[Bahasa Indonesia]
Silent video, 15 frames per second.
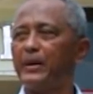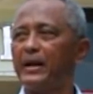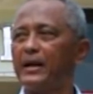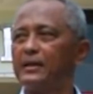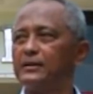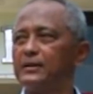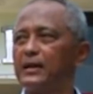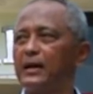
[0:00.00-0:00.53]

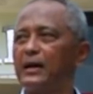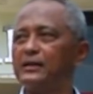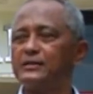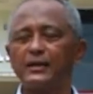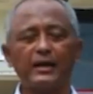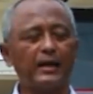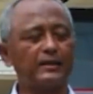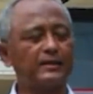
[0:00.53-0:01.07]
baratnya
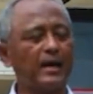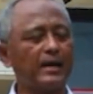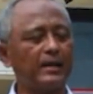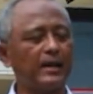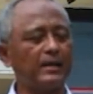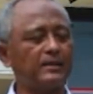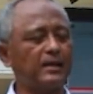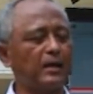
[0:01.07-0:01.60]

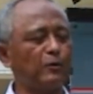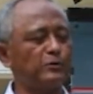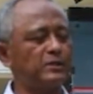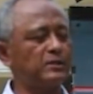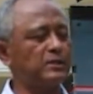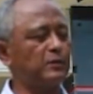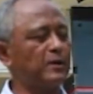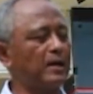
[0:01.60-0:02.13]
sekretariatan
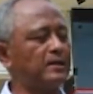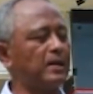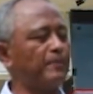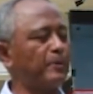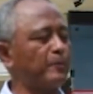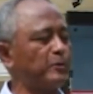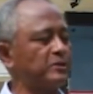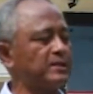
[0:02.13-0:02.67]
OSIS itu ada
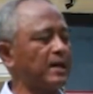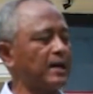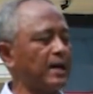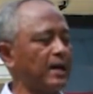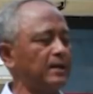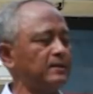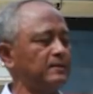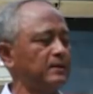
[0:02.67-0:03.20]

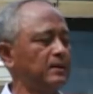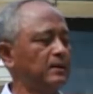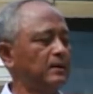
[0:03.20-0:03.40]
perpustakaan.